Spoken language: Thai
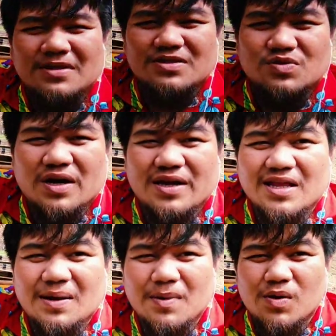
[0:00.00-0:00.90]
มันสวย
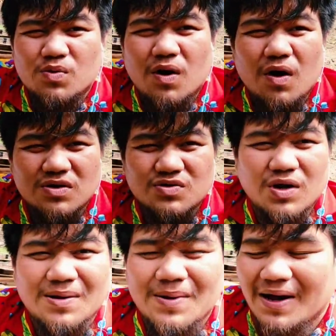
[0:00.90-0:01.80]
แต่ไม่รู้ว่าออกสว
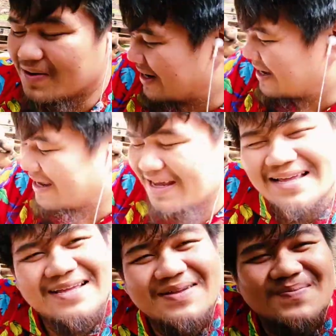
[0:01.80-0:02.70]
ยหรือเปล่านะฮะ
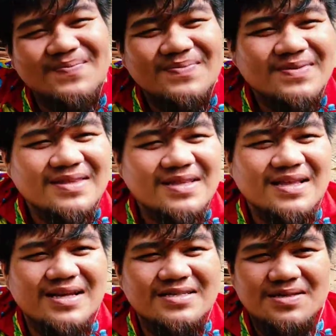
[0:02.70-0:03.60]

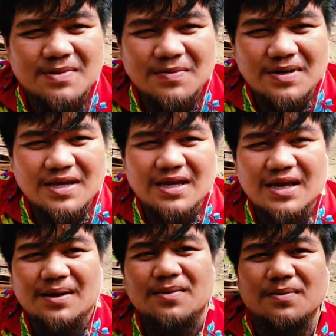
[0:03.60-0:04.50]
สำหรับวันนี้
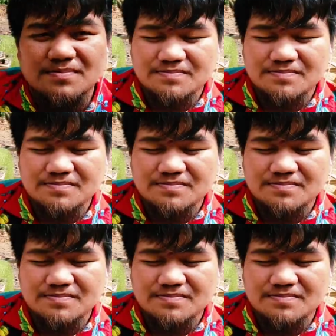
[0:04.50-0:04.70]
นะครับผม